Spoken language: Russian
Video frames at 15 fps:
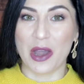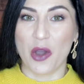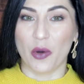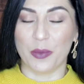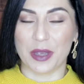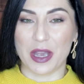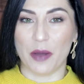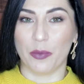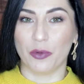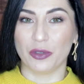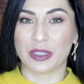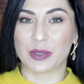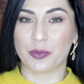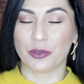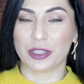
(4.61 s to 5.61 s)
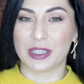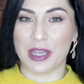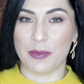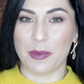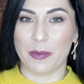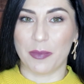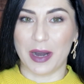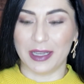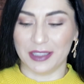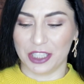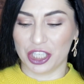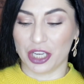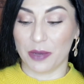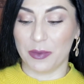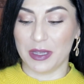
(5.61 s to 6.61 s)
у меня будет с пустыми
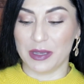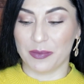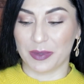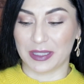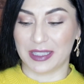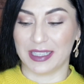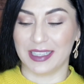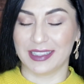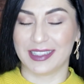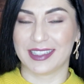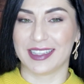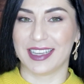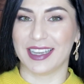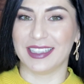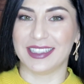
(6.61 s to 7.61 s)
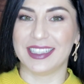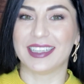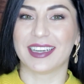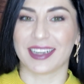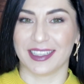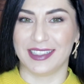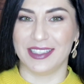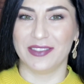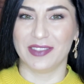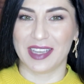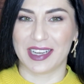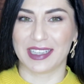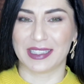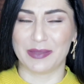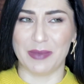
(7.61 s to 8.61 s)
баночками непосредственно декоративной
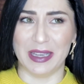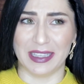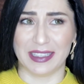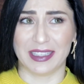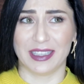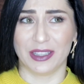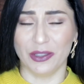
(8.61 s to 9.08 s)
косметики.